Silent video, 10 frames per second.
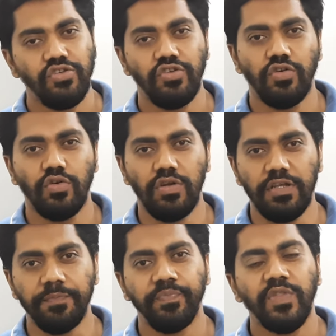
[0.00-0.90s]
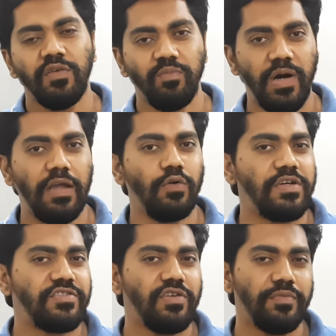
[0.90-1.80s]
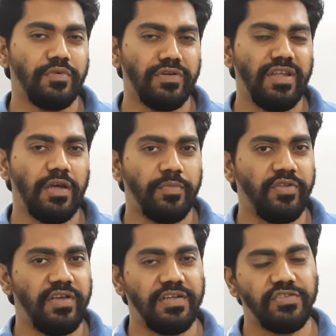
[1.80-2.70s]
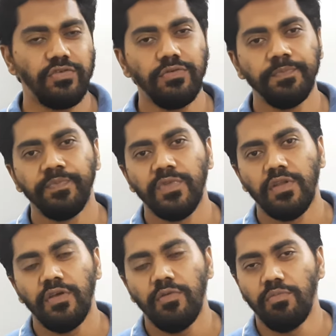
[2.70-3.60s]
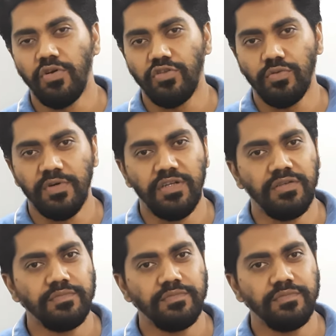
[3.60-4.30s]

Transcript: সকলে ভালো আছো এবং নিরাপদে আছো বর্তমান